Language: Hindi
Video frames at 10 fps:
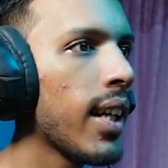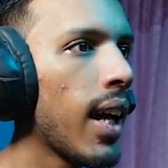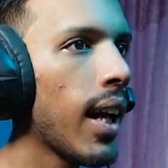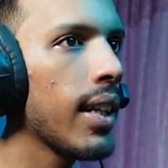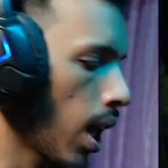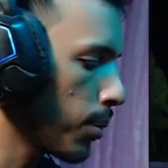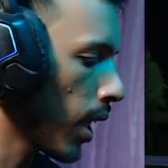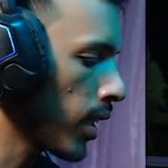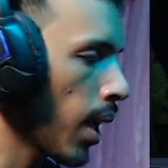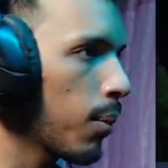दिया है गाइस अब
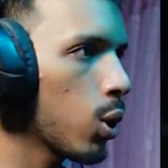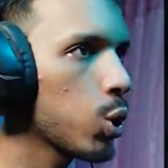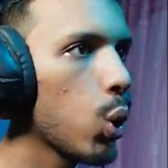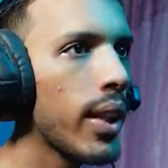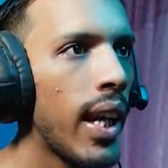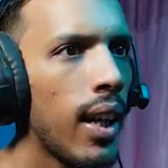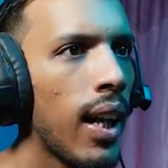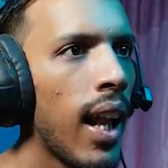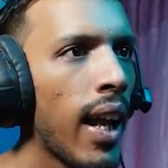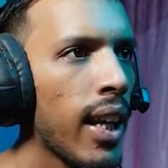चलते हैं हम लोग सोने
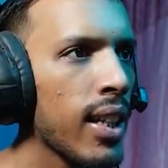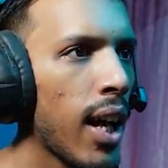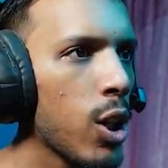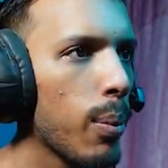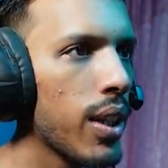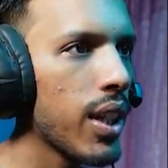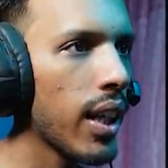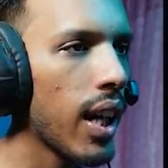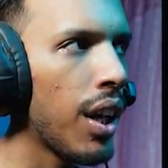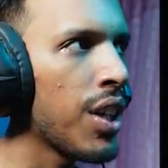कल आएंगे इस गाड़ी को
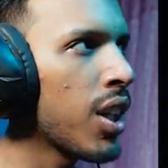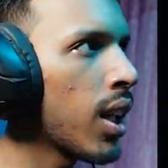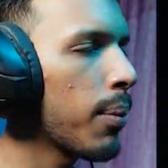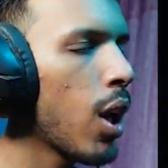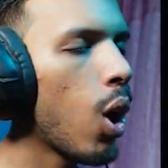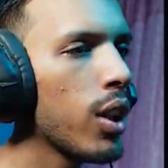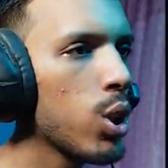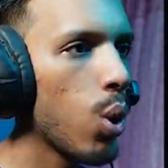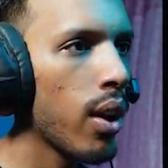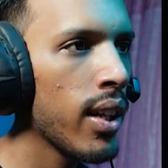बेचेंगे इंजन हमने ऑन ही
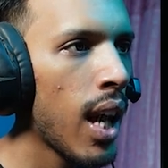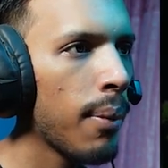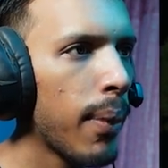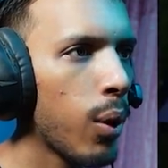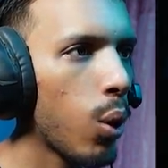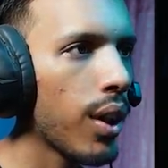छोड़ दिया है बट कोई